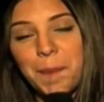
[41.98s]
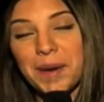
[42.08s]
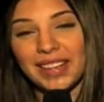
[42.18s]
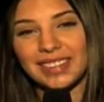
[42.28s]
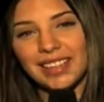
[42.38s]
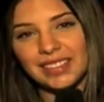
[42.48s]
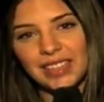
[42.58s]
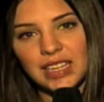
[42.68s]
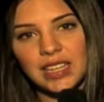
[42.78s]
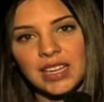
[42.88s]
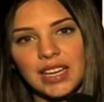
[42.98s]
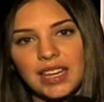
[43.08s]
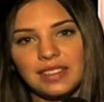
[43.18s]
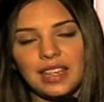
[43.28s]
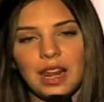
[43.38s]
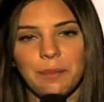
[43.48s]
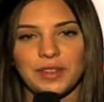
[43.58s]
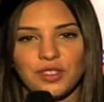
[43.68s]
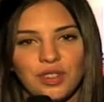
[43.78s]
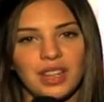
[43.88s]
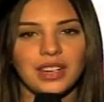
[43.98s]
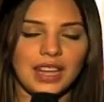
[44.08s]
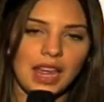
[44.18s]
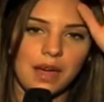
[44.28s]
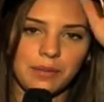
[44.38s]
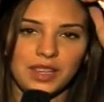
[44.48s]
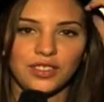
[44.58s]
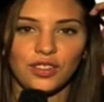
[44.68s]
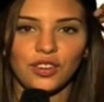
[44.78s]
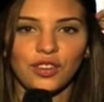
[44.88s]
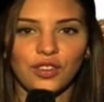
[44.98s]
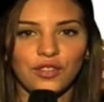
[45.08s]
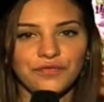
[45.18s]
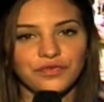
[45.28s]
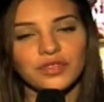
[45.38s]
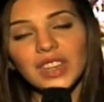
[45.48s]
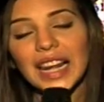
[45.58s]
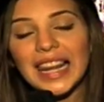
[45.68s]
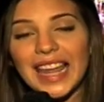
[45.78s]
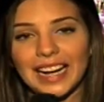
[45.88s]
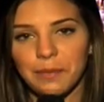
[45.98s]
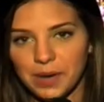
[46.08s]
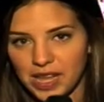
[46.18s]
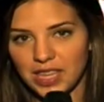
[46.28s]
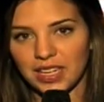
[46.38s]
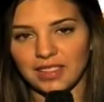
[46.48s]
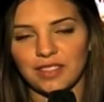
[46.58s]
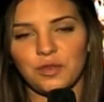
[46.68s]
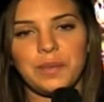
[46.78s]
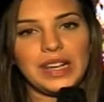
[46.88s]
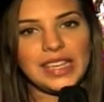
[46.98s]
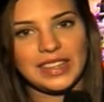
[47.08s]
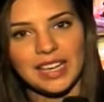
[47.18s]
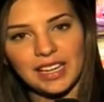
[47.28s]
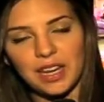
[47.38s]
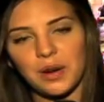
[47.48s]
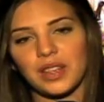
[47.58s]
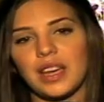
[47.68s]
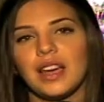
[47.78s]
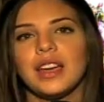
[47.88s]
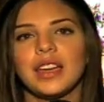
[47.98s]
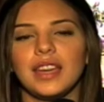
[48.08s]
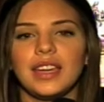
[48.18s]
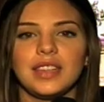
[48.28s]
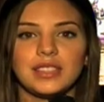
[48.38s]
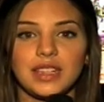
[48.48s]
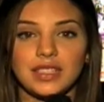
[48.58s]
bastante este, las personas que han visto la campaña que está súper linda, que verdad eh, se